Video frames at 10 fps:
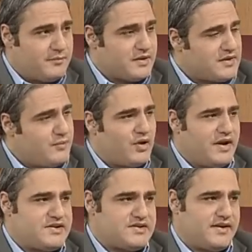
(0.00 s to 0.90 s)
بتطيب كل
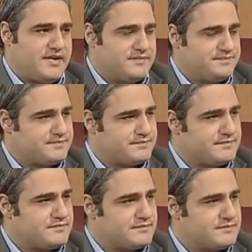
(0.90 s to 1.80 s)
هاي الشغله اوكي اذا
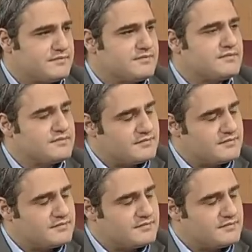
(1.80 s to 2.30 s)
الاحه ممكن